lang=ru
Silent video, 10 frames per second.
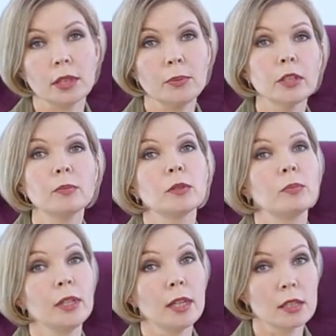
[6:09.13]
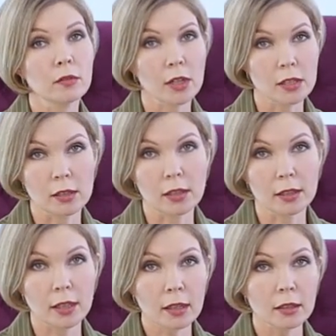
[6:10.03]
имеет предприятия в разных
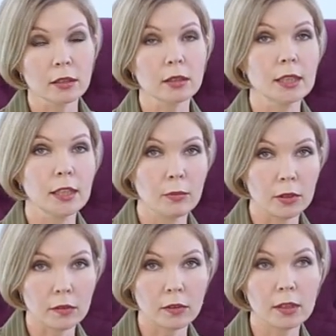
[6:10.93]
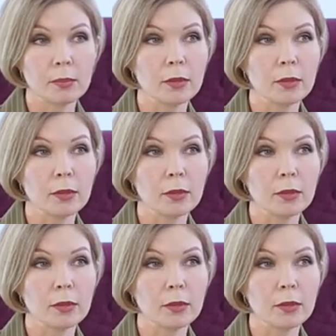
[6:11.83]
городах. Это Кемерово,